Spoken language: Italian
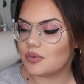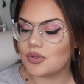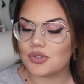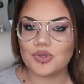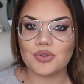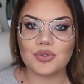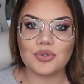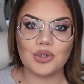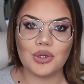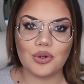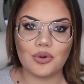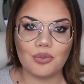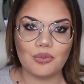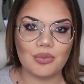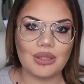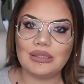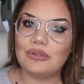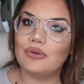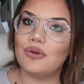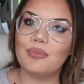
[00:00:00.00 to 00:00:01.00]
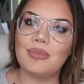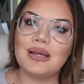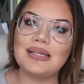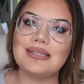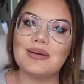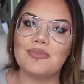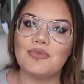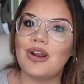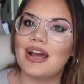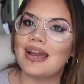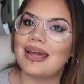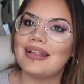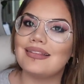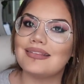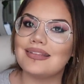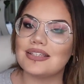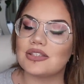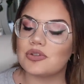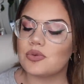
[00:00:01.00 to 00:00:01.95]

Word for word: qua sotto nei commenti Ormai siamo una grande